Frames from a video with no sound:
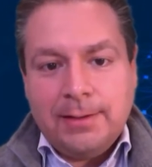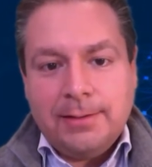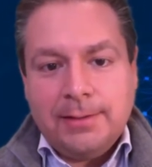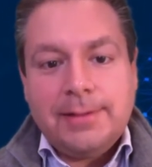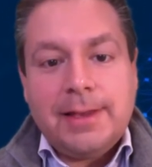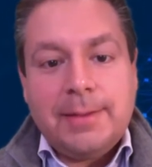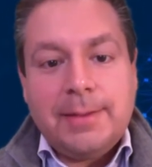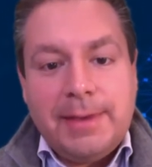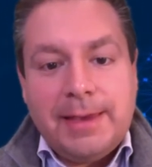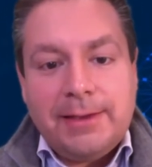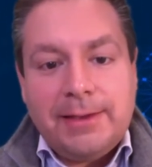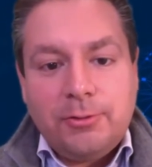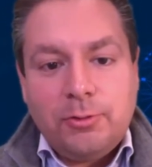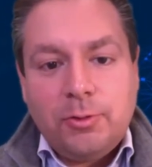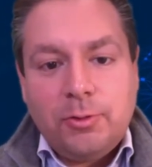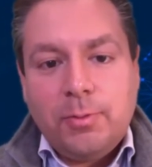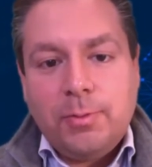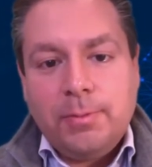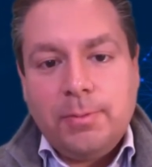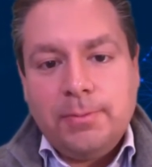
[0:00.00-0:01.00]
¿Sabías
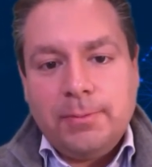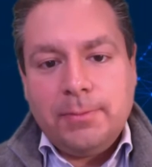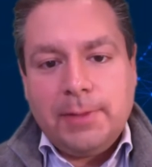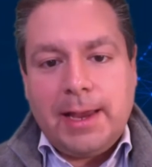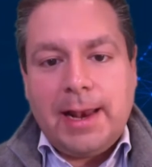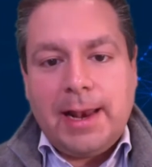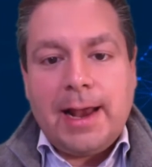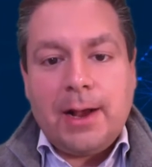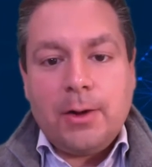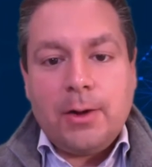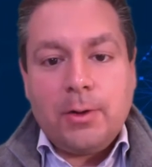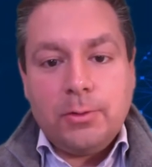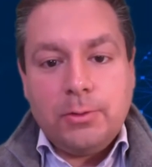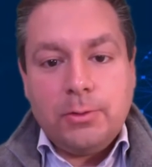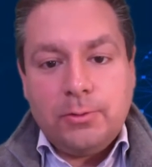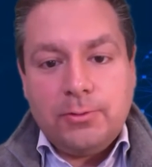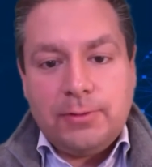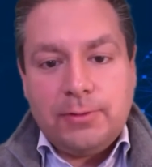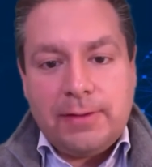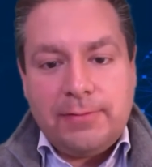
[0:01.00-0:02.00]
tú que la
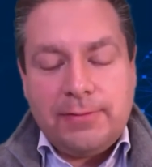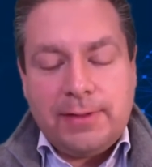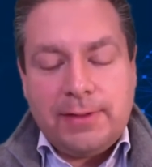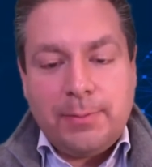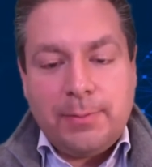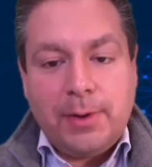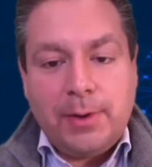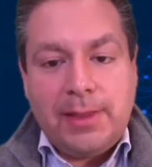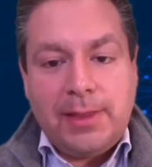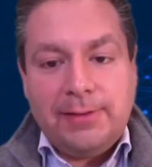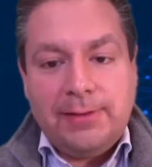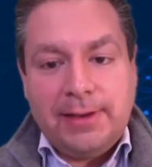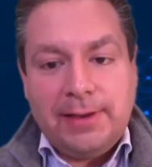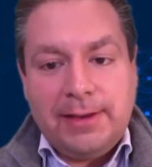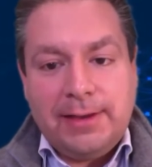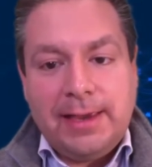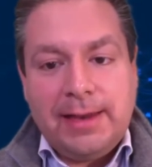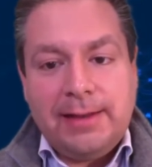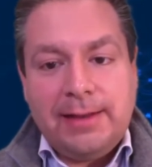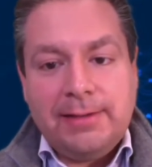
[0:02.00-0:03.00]
Conducef te puede
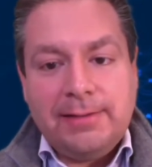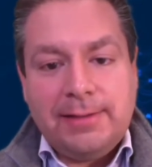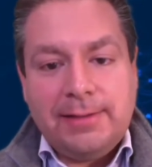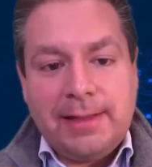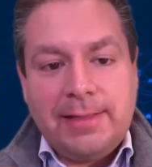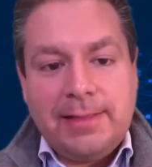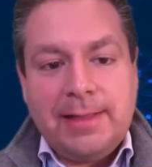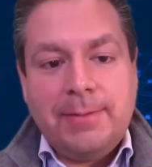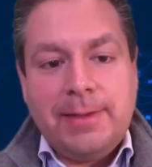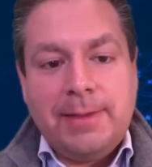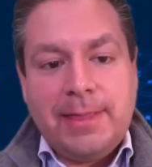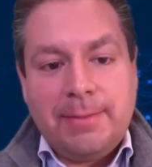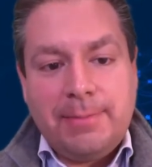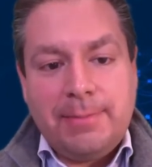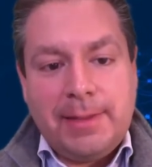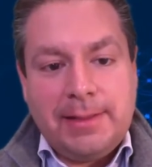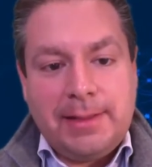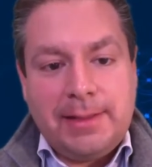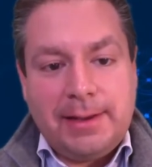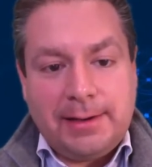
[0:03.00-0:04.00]
decir quiénes están
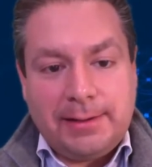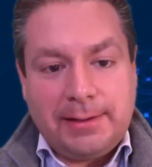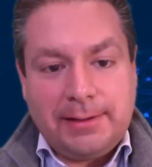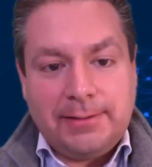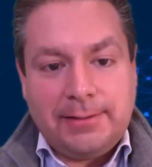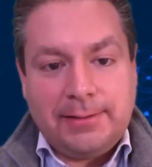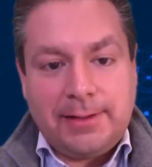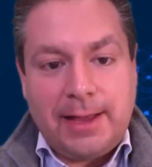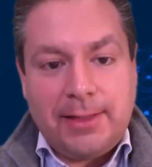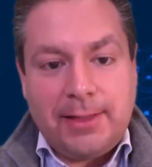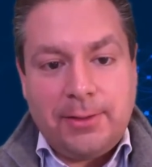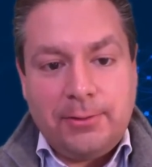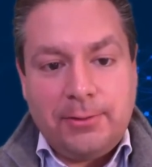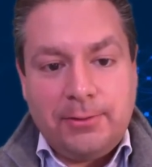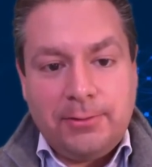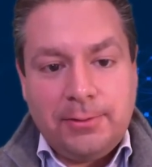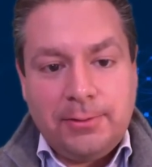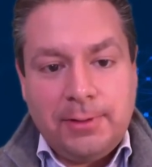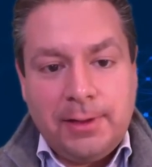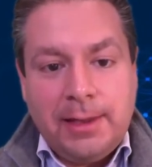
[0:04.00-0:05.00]
debidamente
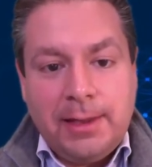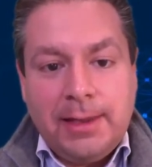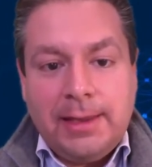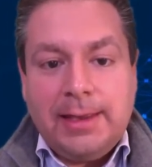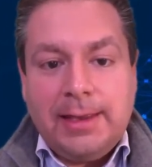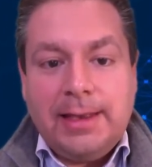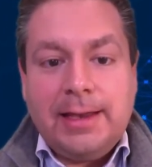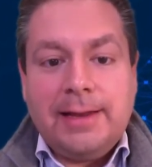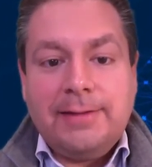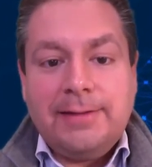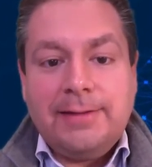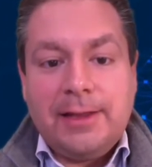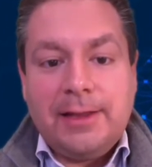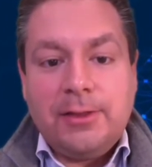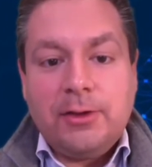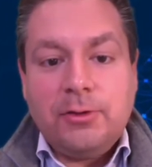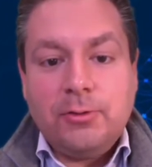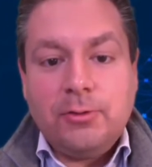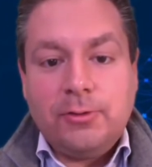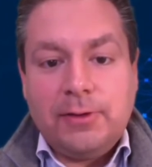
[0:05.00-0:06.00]
registrados
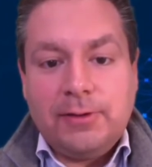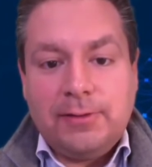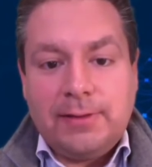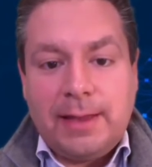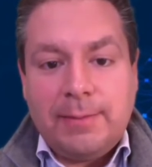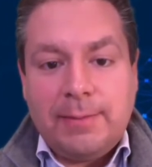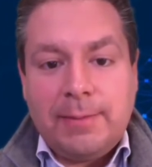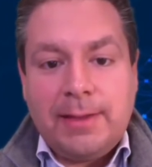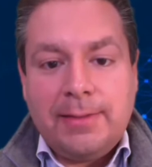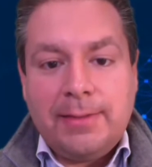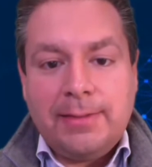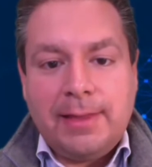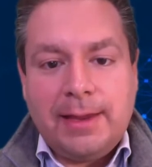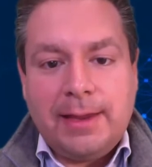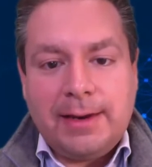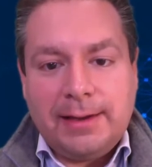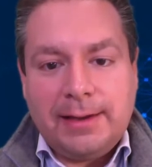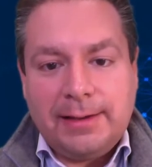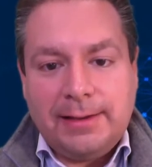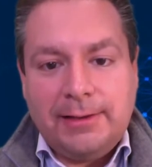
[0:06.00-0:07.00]
ingresando a su sistema de
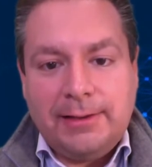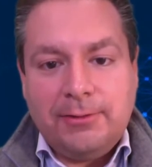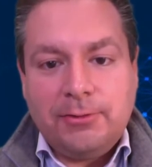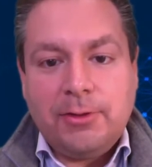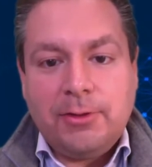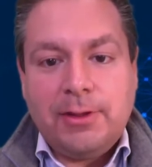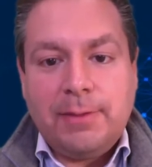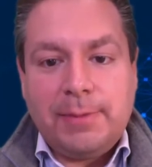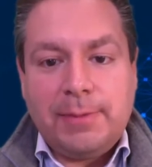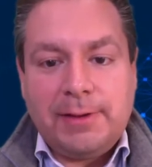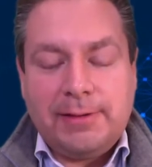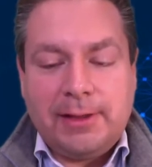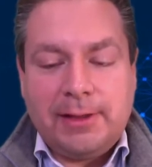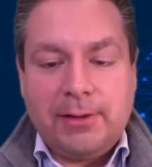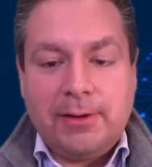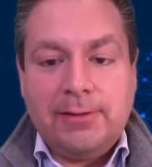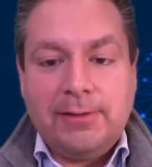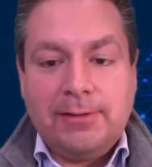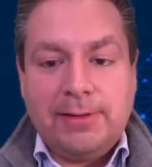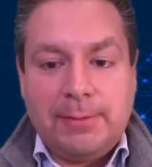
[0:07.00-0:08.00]
registro de
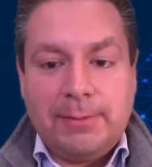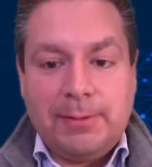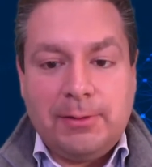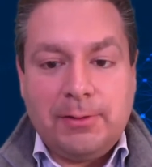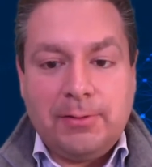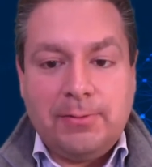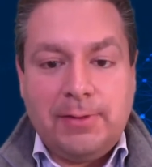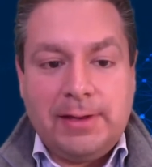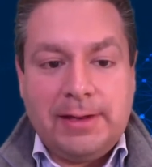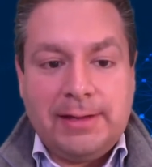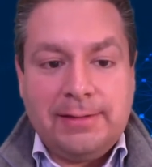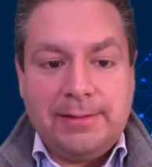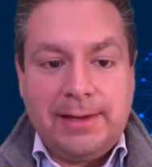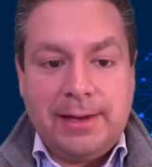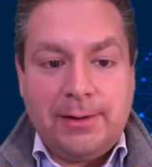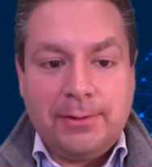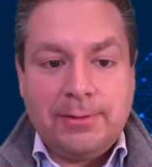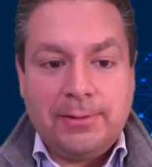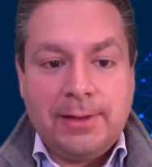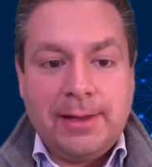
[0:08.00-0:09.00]
prestadores de servicios
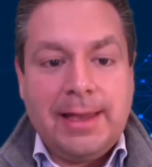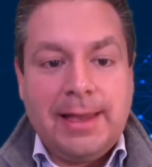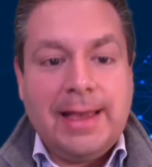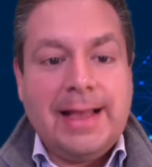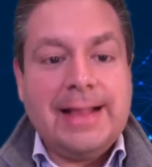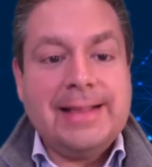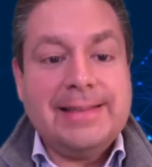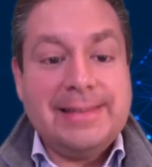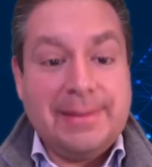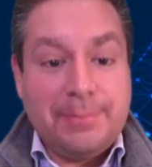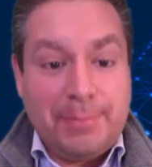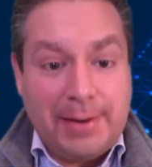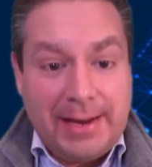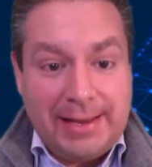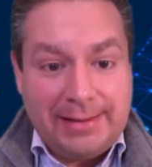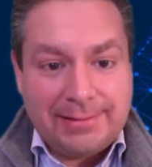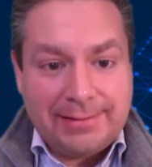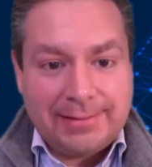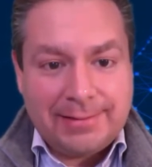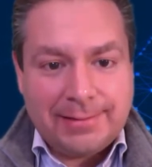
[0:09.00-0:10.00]
financieros, el
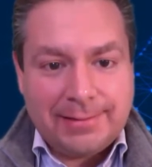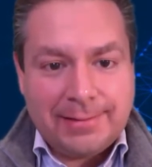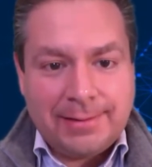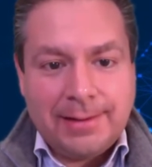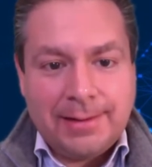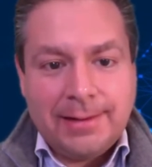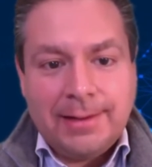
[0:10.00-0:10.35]
CIPRES?